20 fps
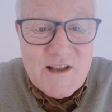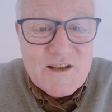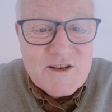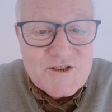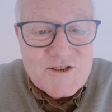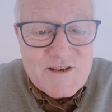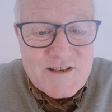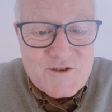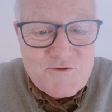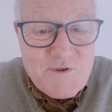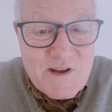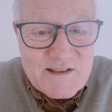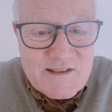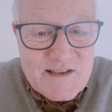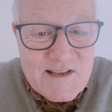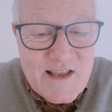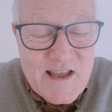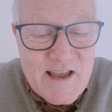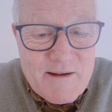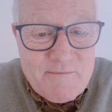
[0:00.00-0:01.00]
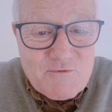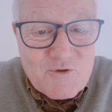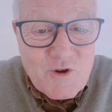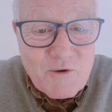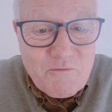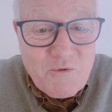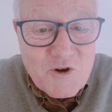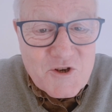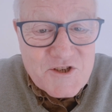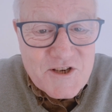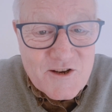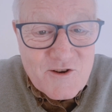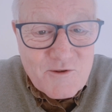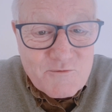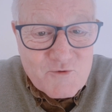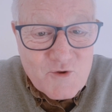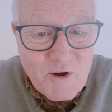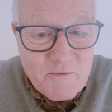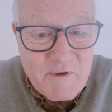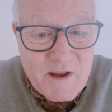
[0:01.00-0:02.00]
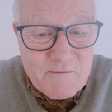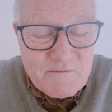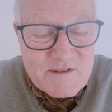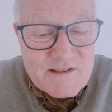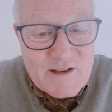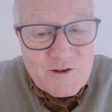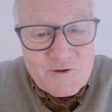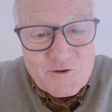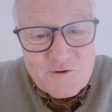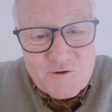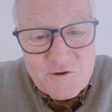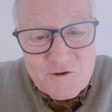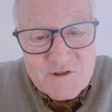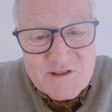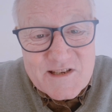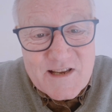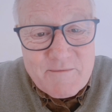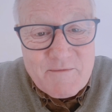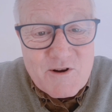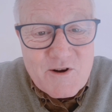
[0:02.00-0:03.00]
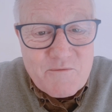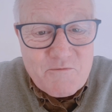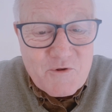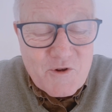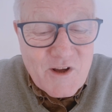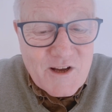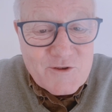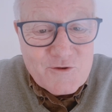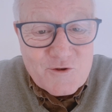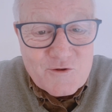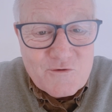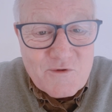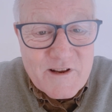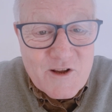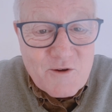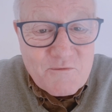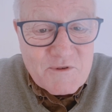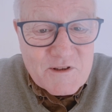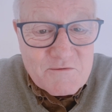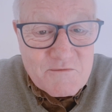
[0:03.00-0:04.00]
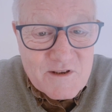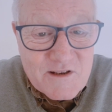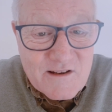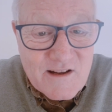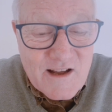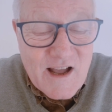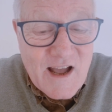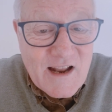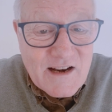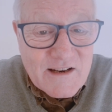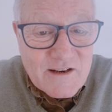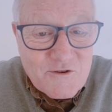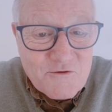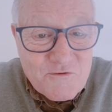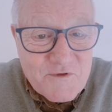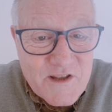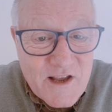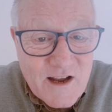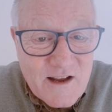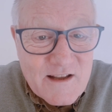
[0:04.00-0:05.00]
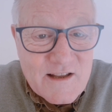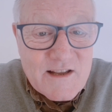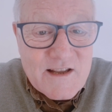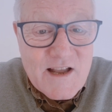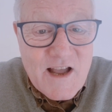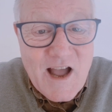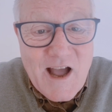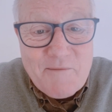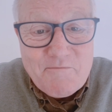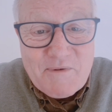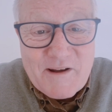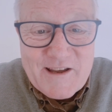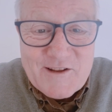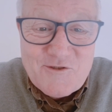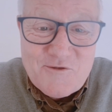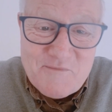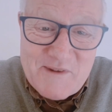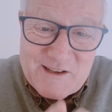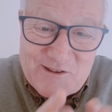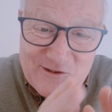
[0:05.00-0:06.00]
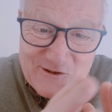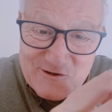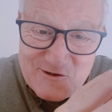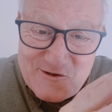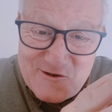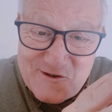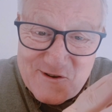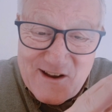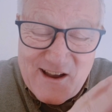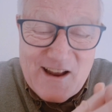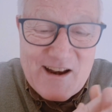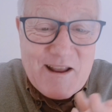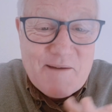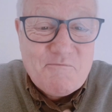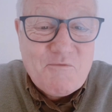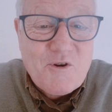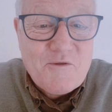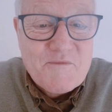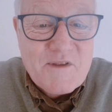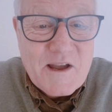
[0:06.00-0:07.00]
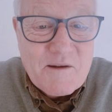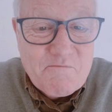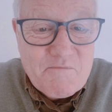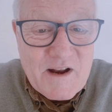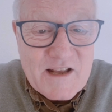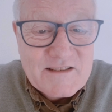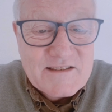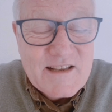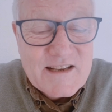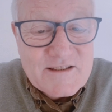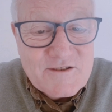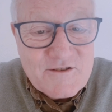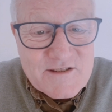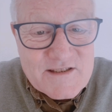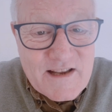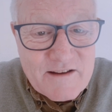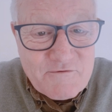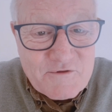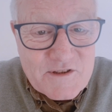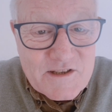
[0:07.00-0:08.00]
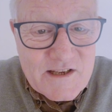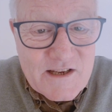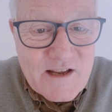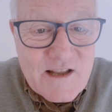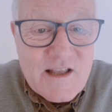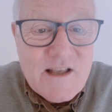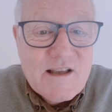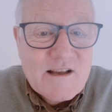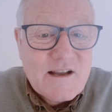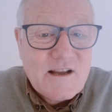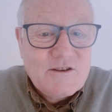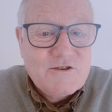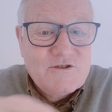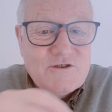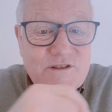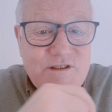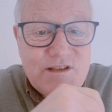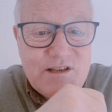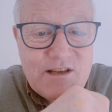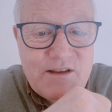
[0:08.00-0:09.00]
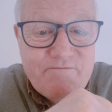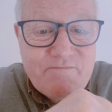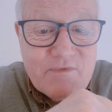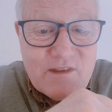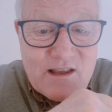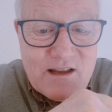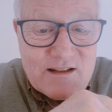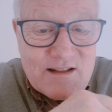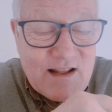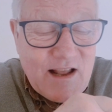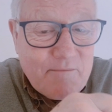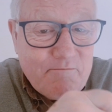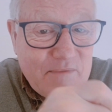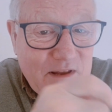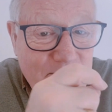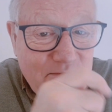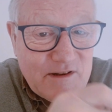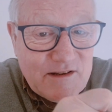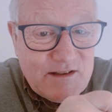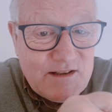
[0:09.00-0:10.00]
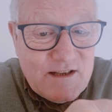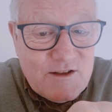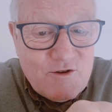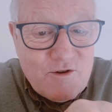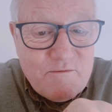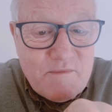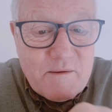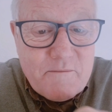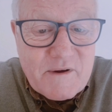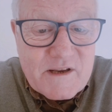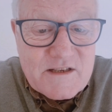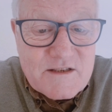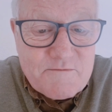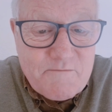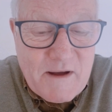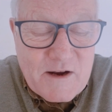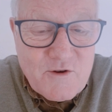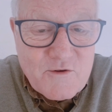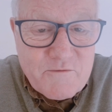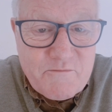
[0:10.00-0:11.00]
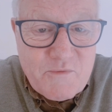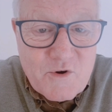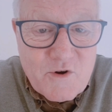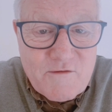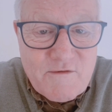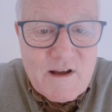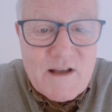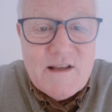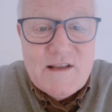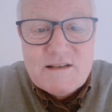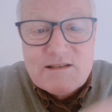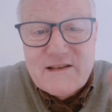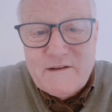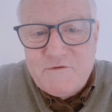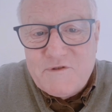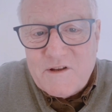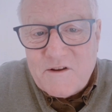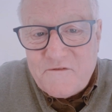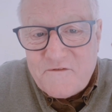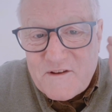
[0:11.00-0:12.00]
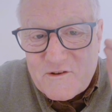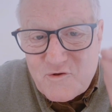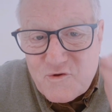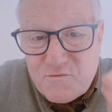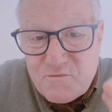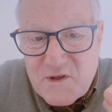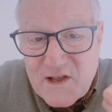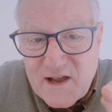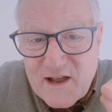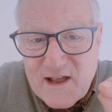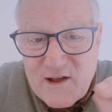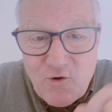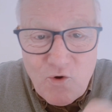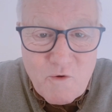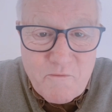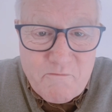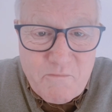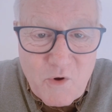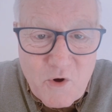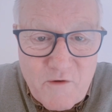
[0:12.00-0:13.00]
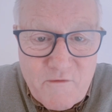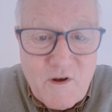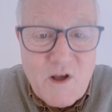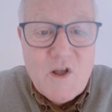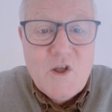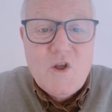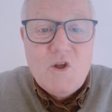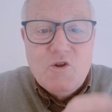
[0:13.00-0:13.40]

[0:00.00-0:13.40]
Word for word: Jésus a dit aime ton prochain comme toi-même. C'est le deuxième et le plus grand de tous les commandements. Alléluia. Après de mettre Dieu à la première place. Qu'est-ce que ça veut dire Quand je dis, quand la Bible dit ne méprise pas le pauvre, ça veut dire fais du bien aux pauvres.